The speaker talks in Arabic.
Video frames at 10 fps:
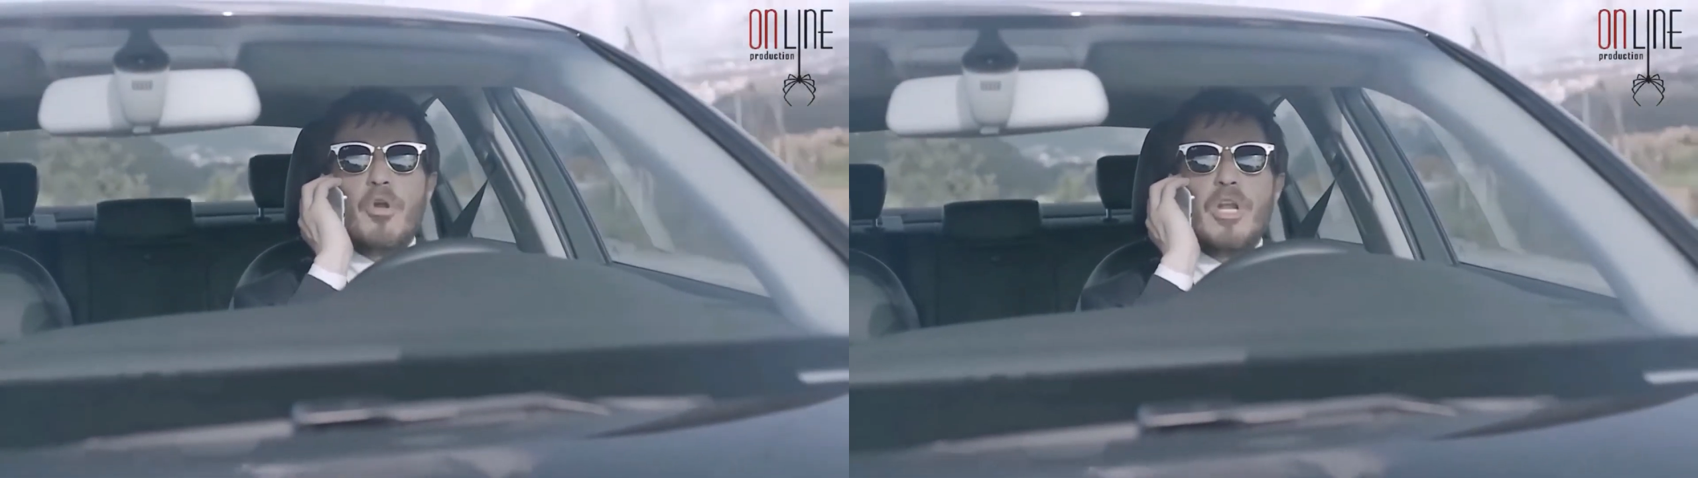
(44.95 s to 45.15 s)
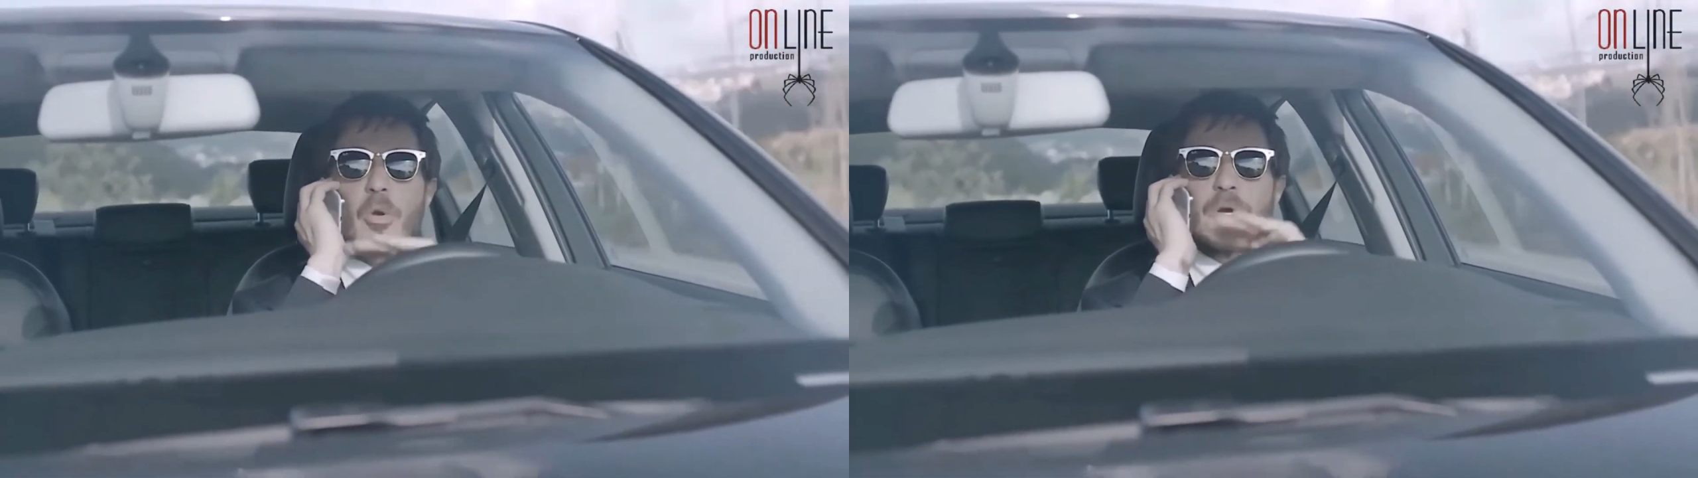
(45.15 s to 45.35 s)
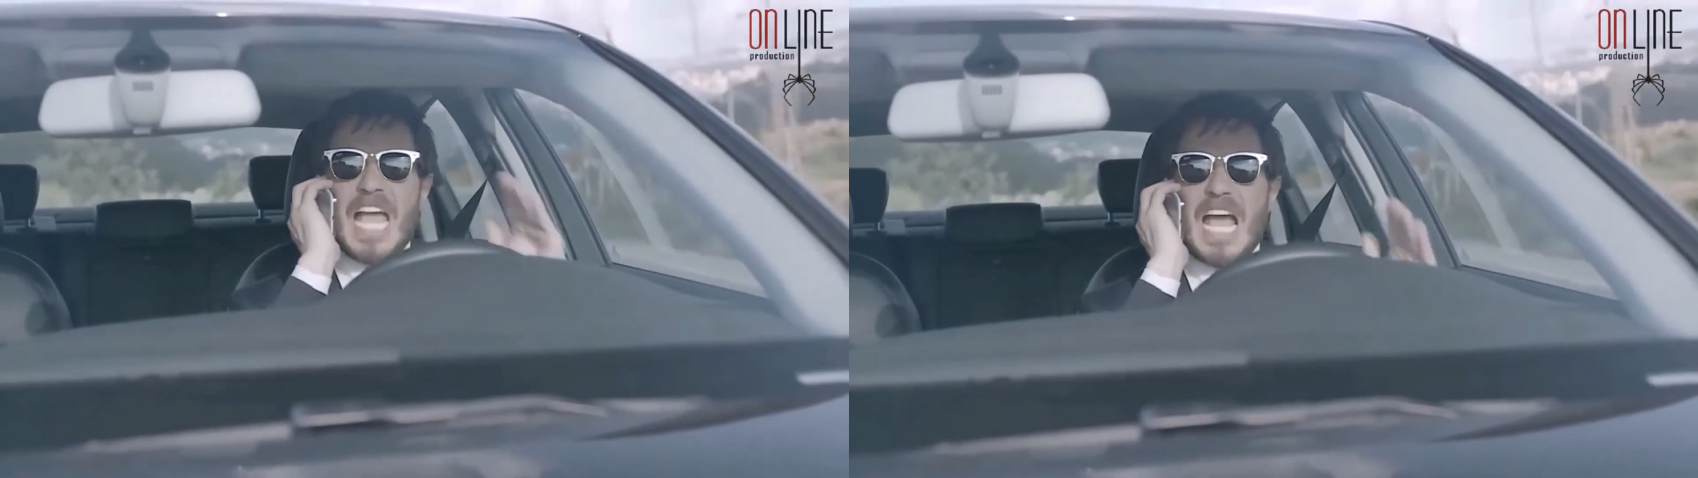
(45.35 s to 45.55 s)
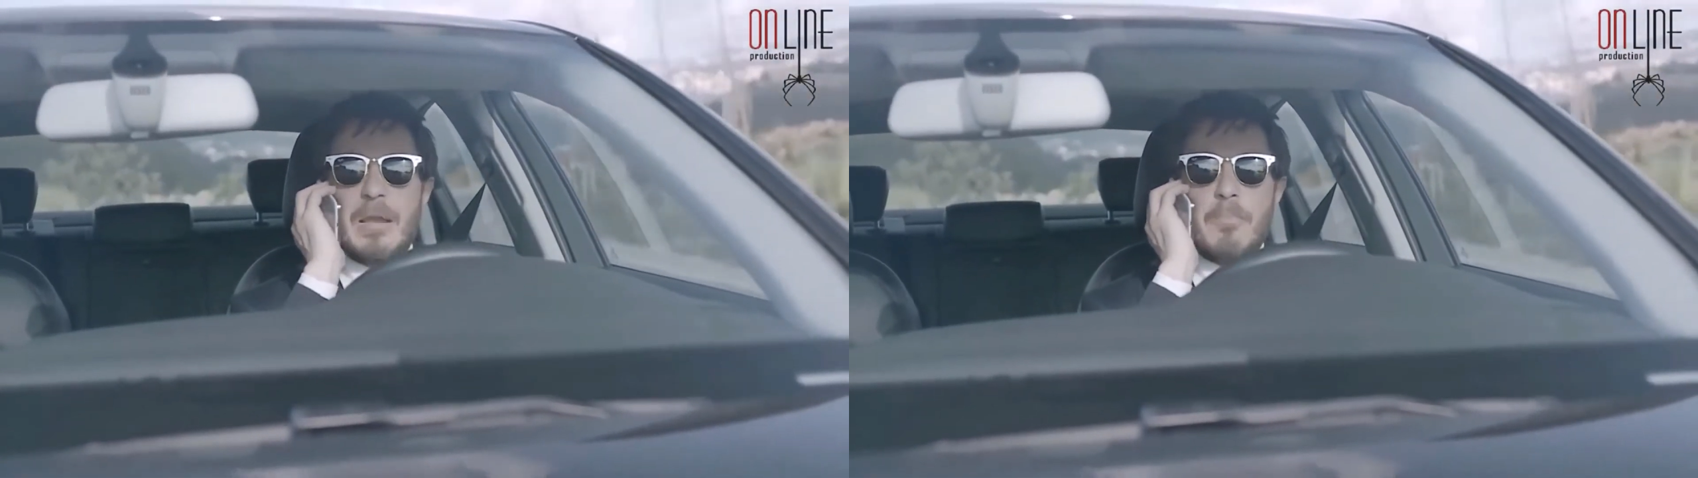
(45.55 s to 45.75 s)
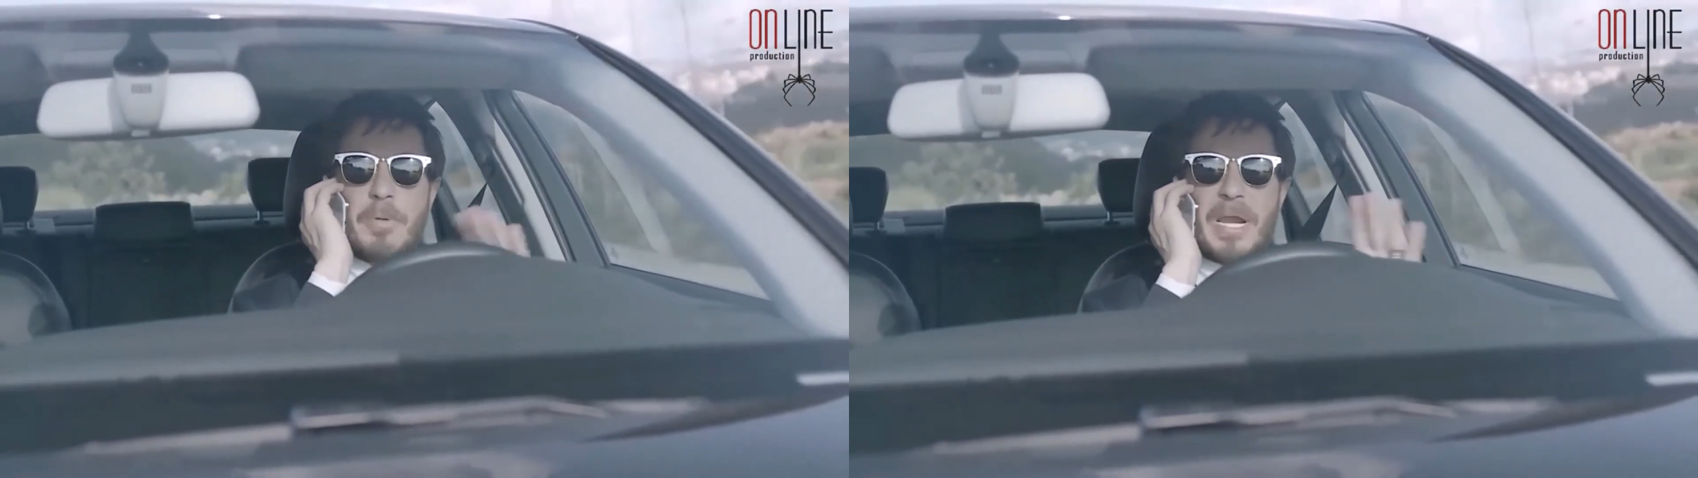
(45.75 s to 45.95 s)
الوسائل
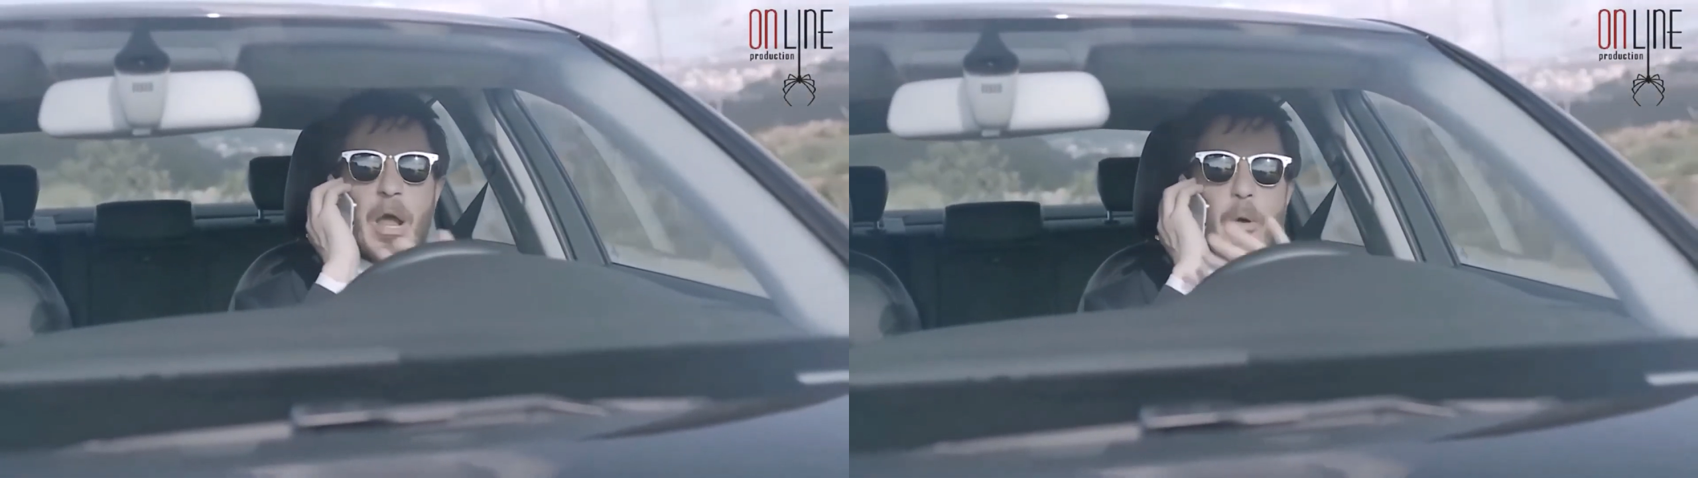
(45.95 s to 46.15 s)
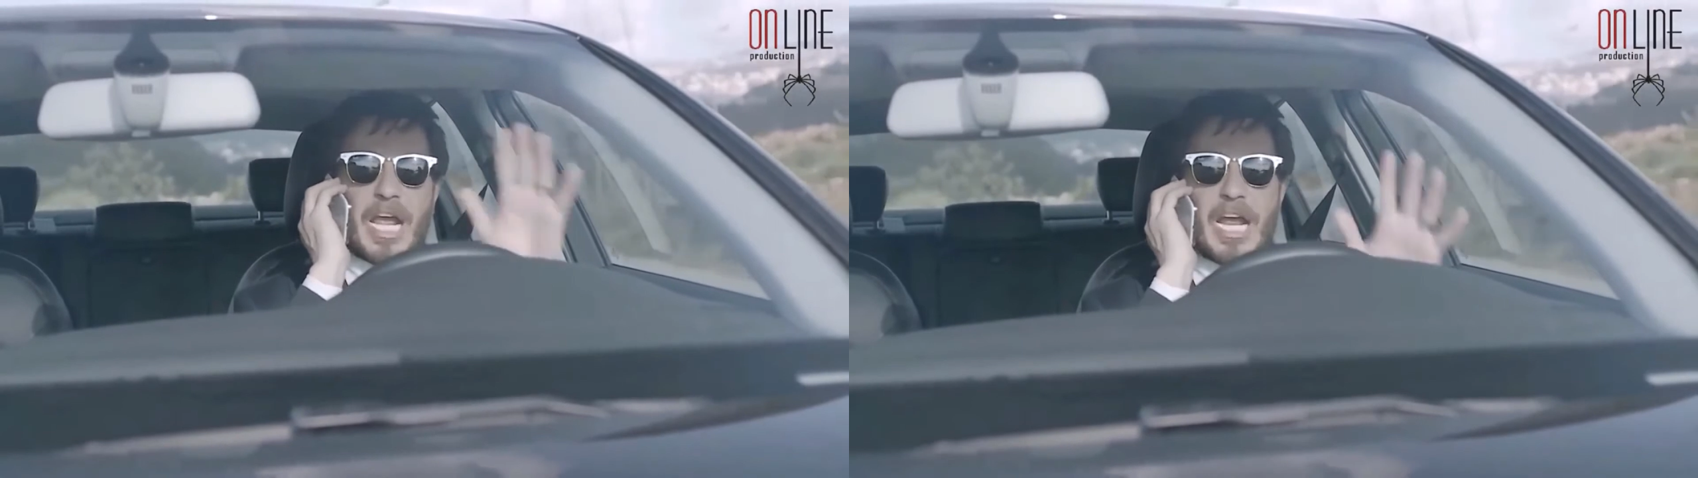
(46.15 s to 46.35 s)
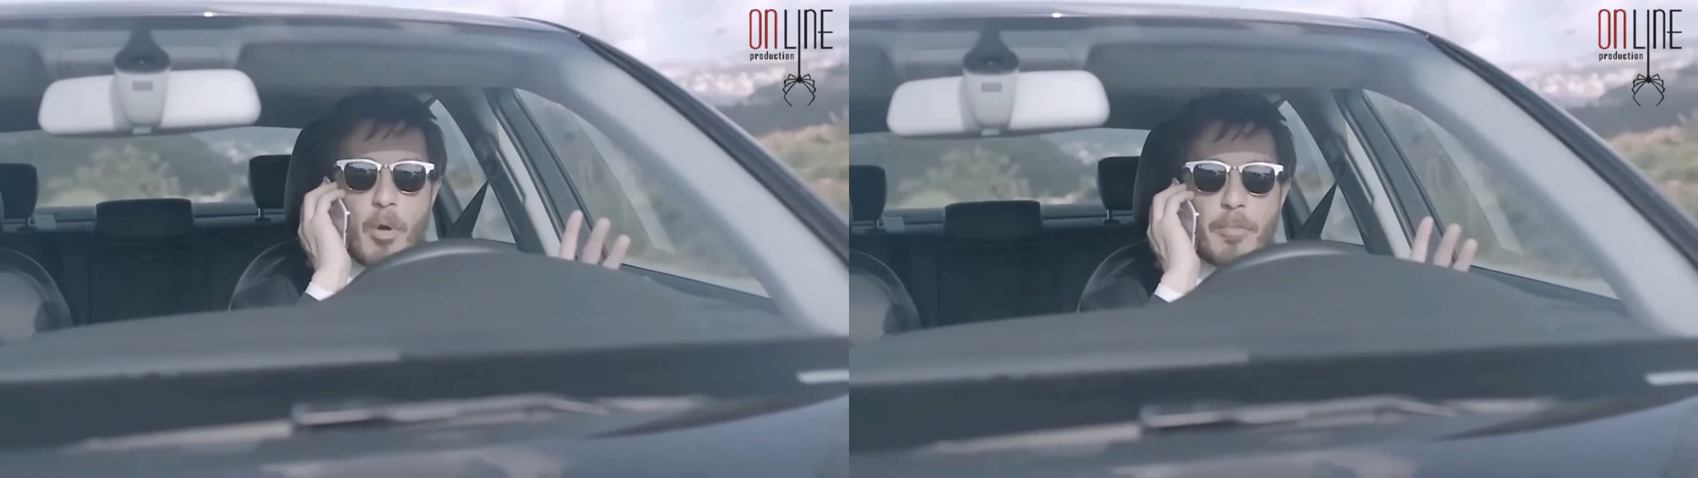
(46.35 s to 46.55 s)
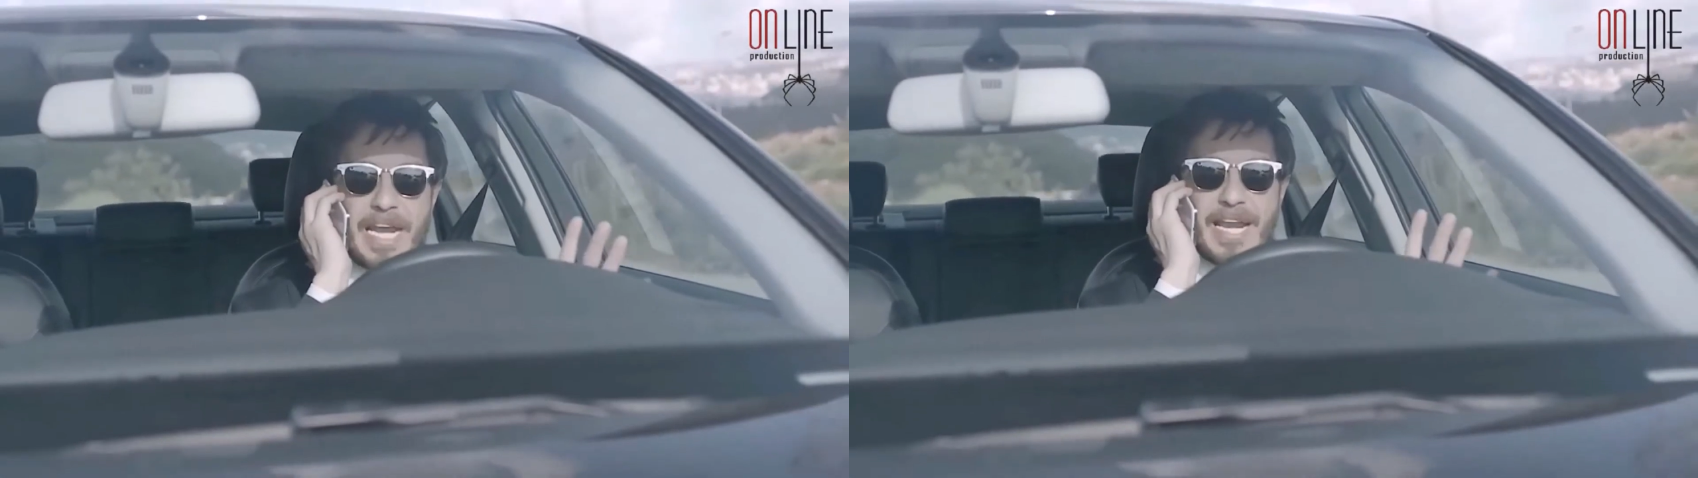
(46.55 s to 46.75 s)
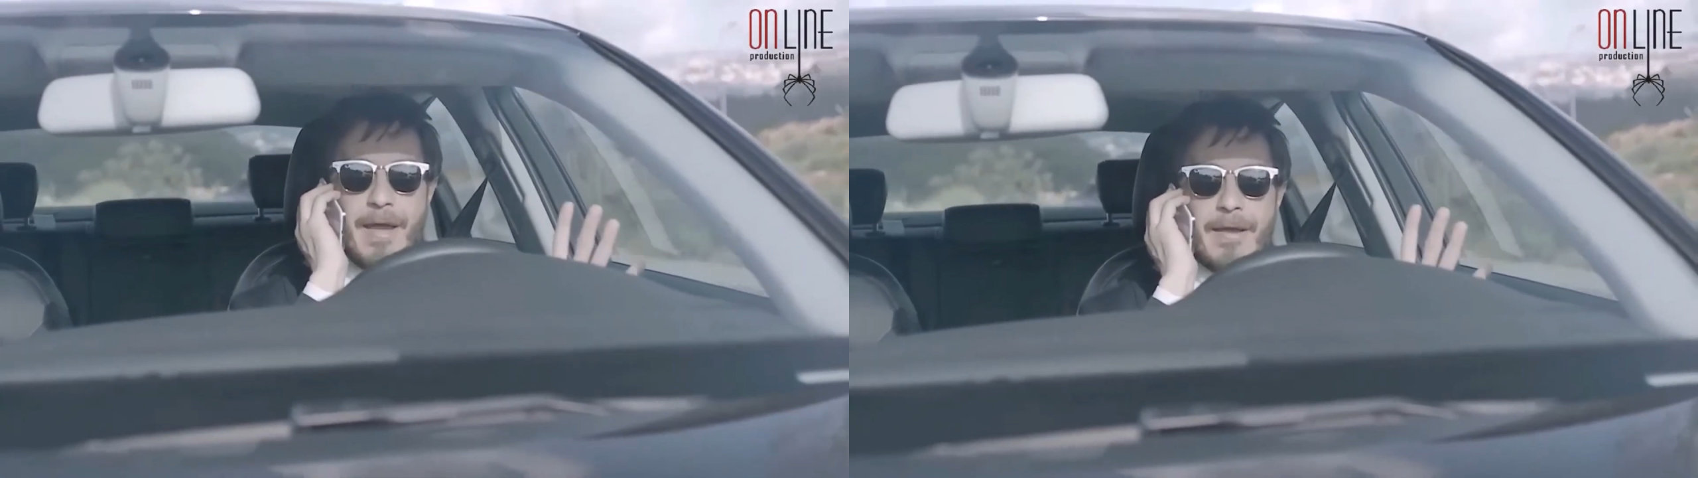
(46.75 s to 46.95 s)
الممكنه والغير ممكنه